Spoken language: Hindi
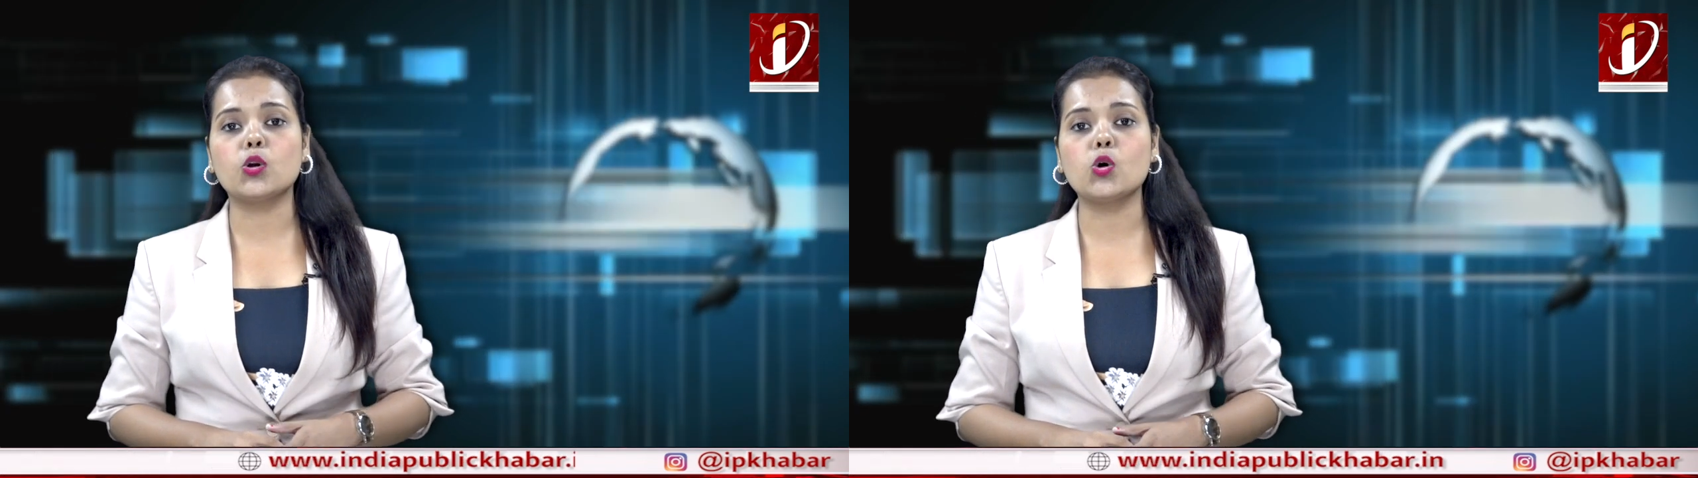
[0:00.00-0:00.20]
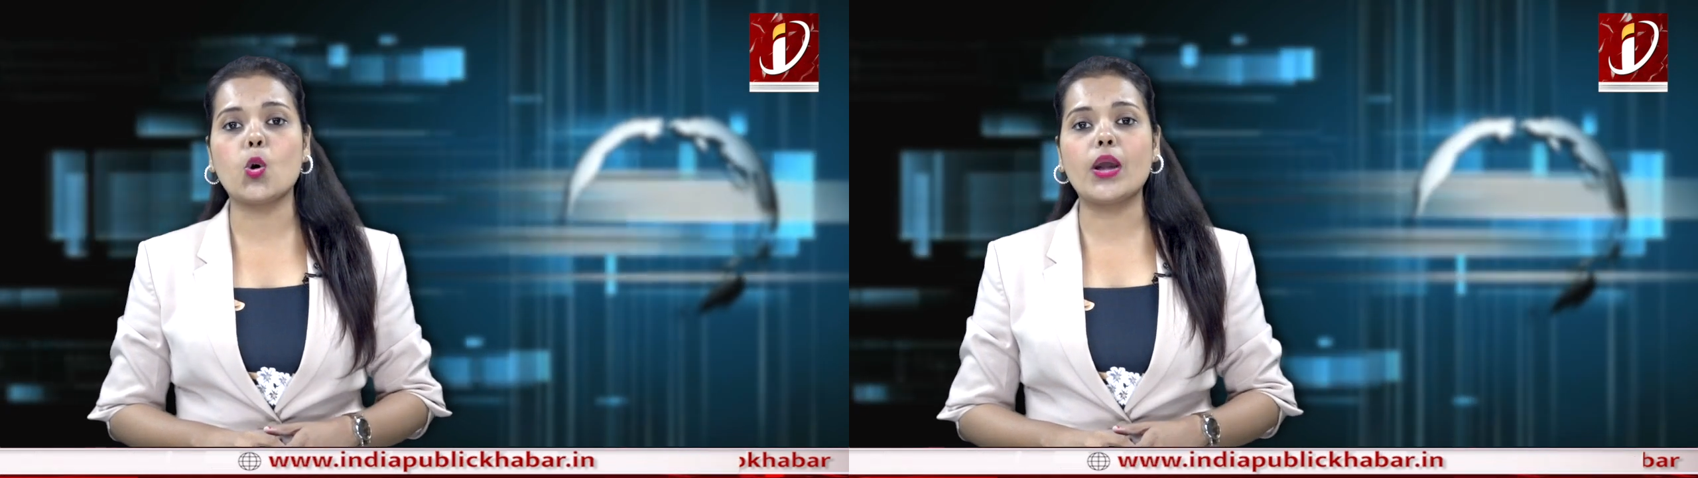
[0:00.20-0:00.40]

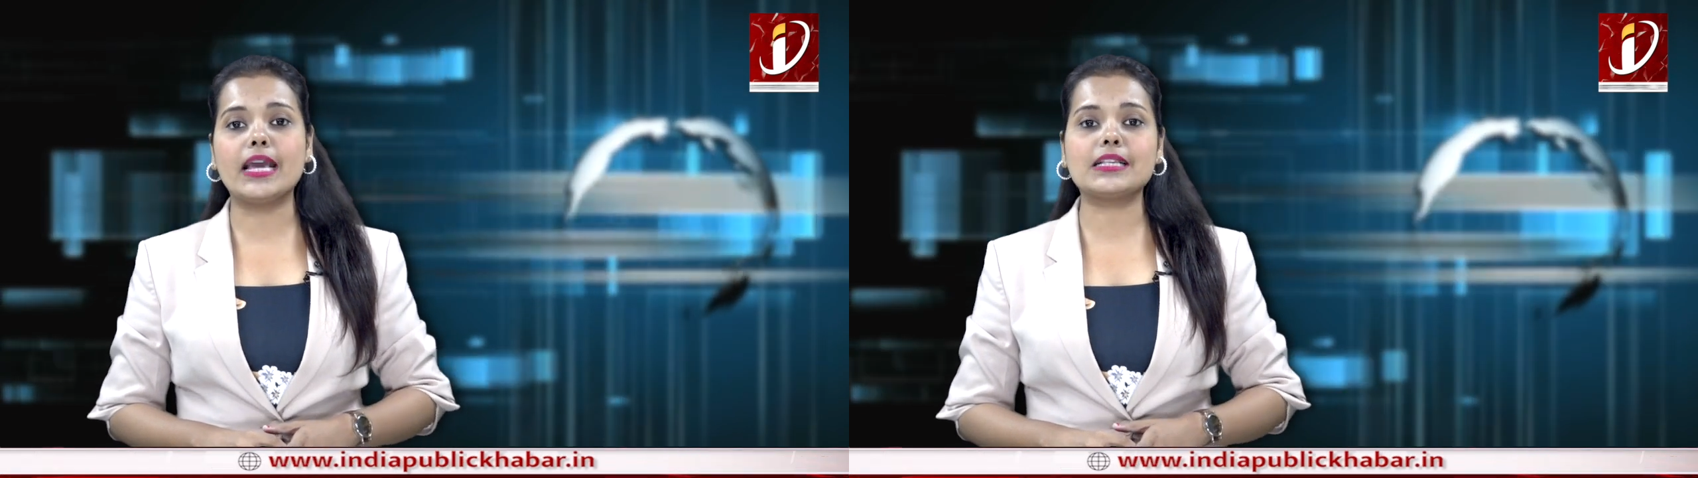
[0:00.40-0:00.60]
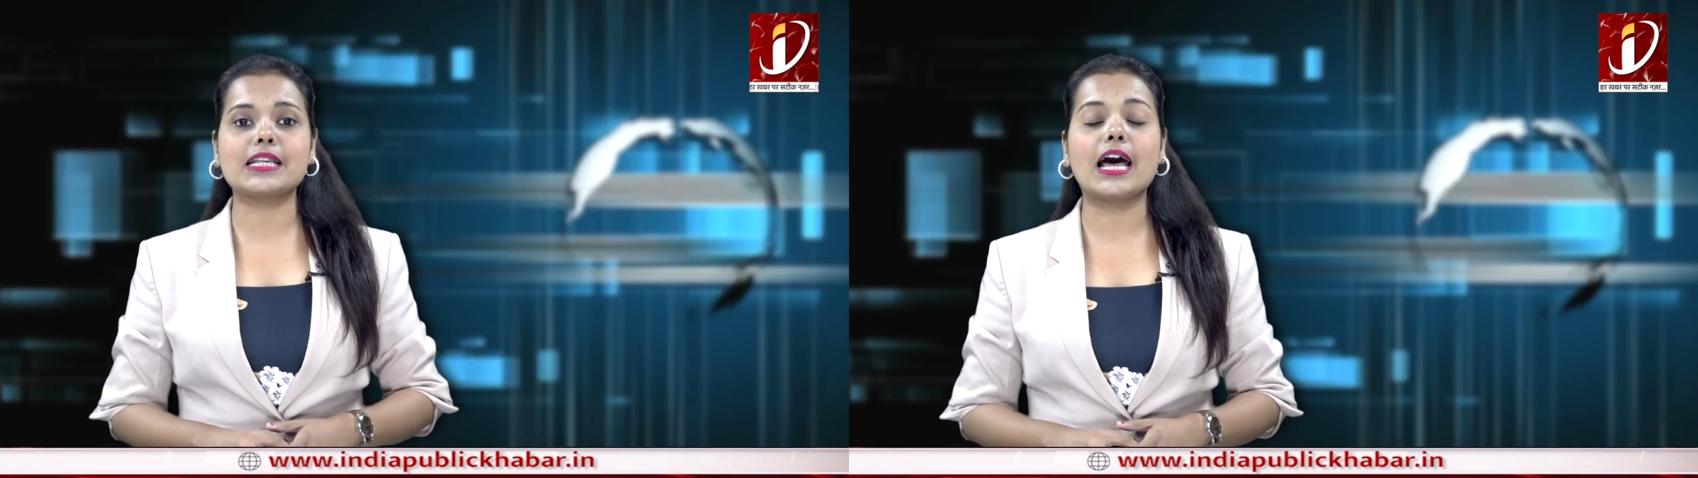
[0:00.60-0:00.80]
दलों को
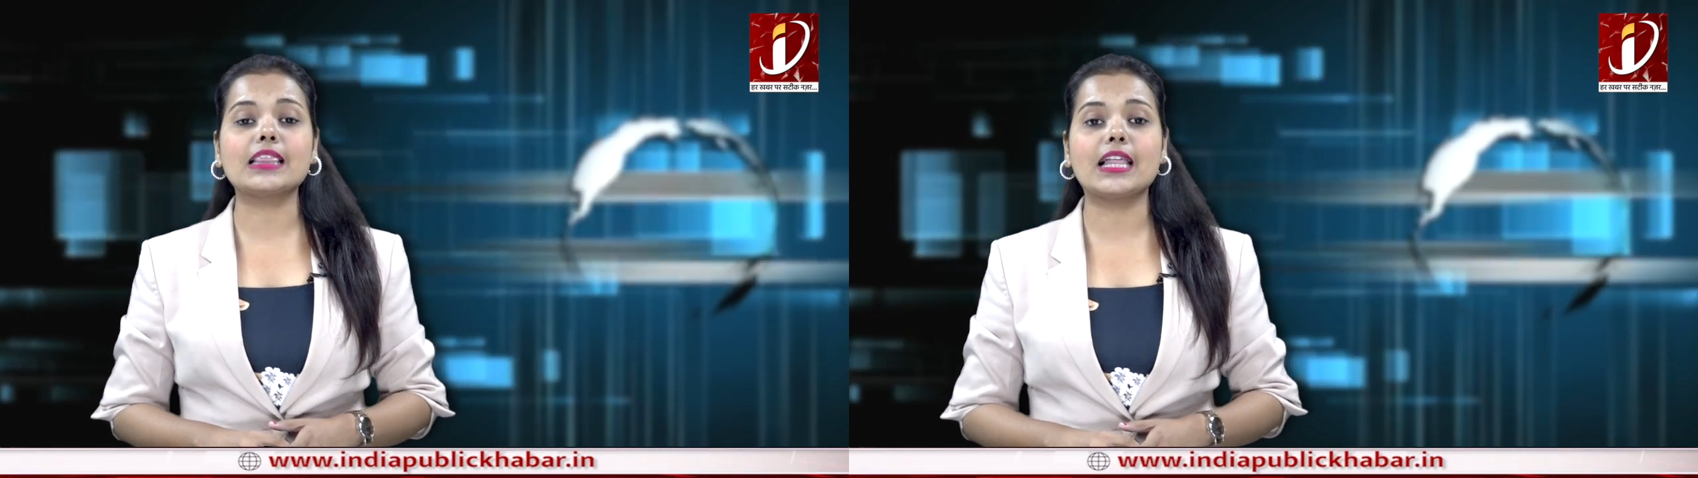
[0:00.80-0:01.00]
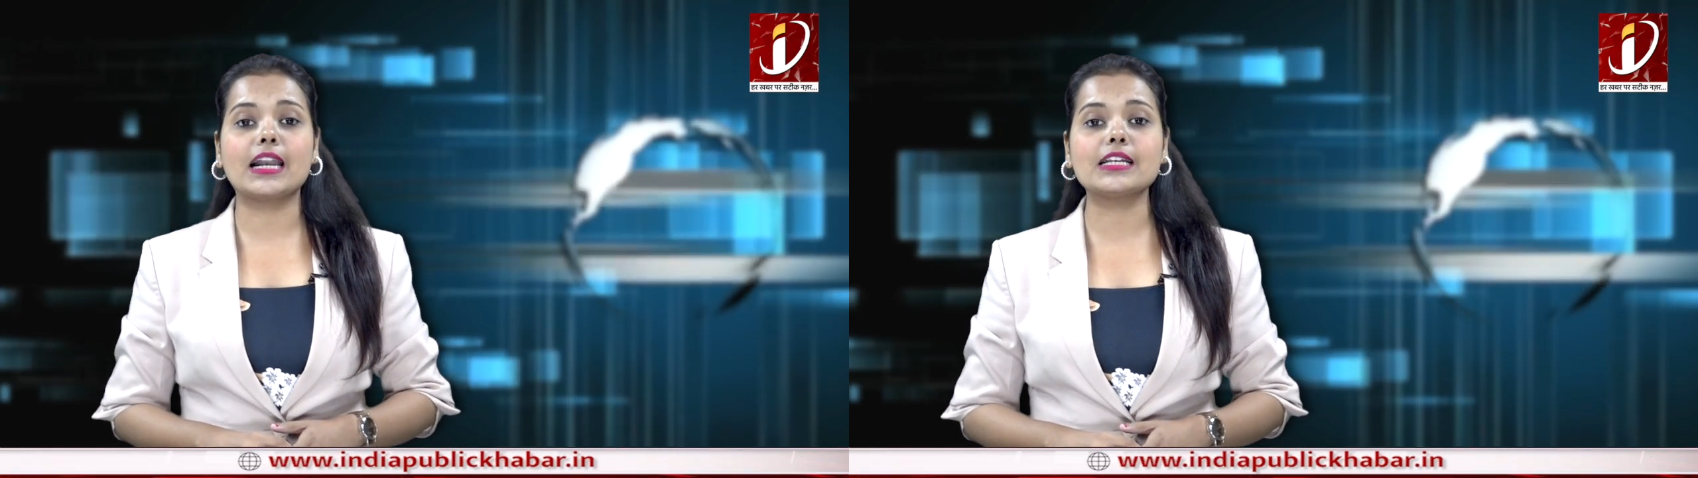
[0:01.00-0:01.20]
एक
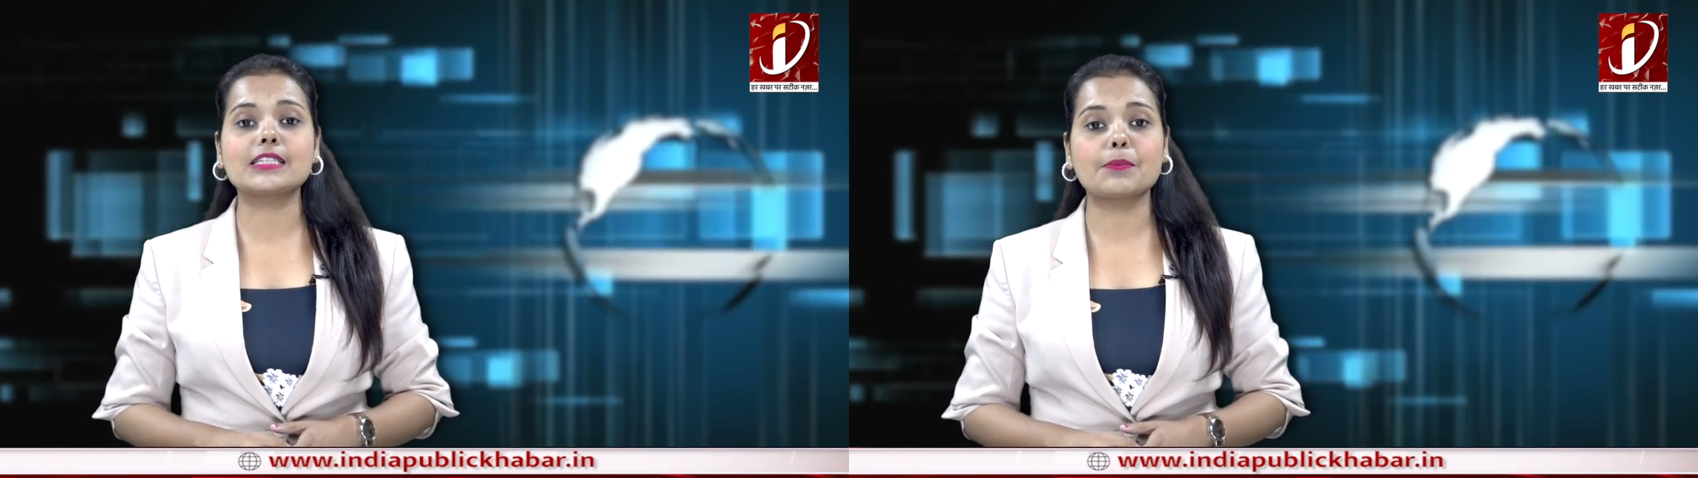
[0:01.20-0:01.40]
साथ लाना